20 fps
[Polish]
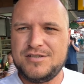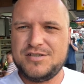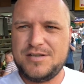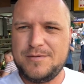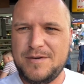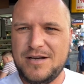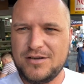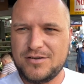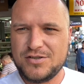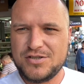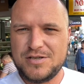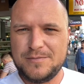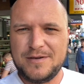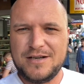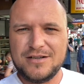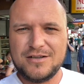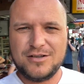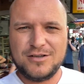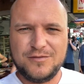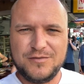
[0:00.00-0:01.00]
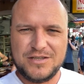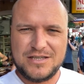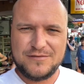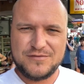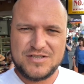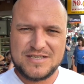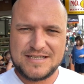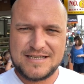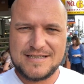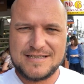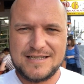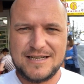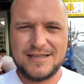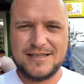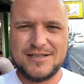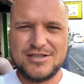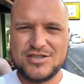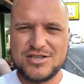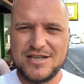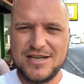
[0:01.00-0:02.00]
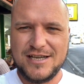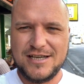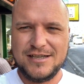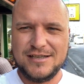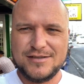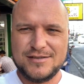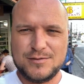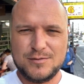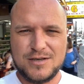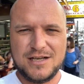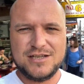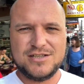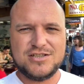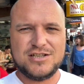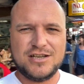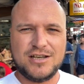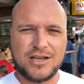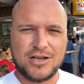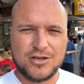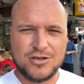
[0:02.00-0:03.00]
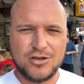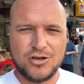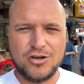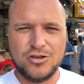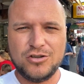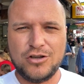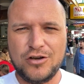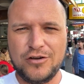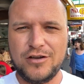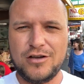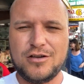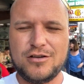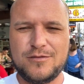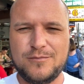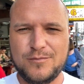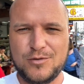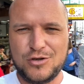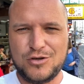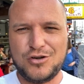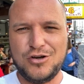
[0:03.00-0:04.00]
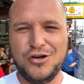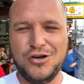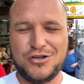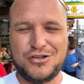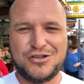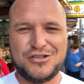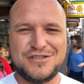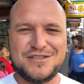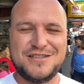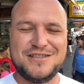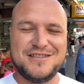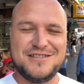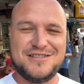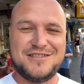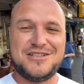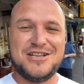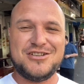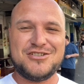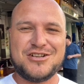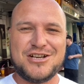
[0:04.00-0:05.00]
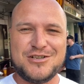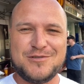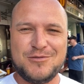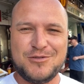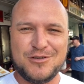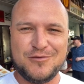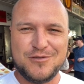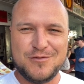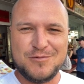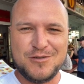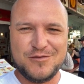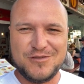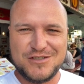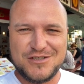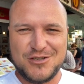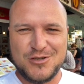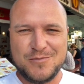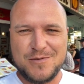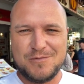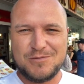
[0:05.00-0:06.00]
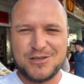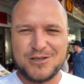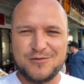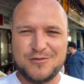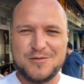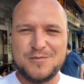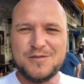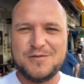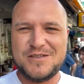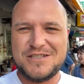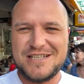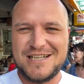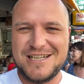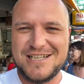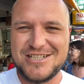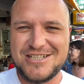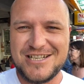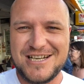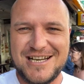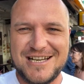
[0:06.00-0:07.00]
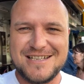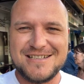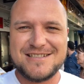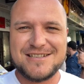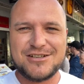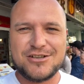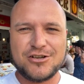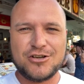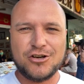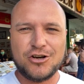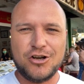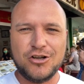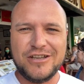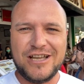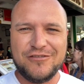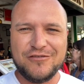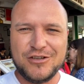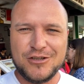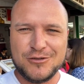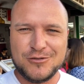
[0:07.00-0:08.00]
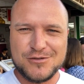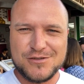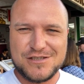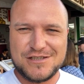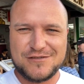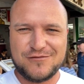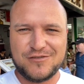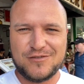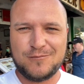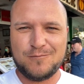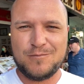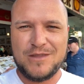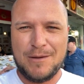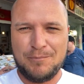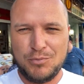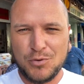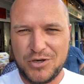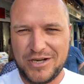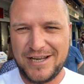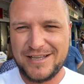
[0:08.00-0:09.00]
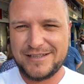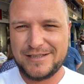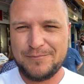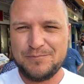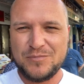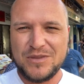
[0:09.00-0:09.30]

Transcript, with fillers: Siemanko, siemanko, witam wszystkich serdecznie. Słuchajcie, korono... Ko... Ciężko aż mi to wymówić, nie umiem tego wymówić, ale jeszcze raz. Koronawirus na Phuket.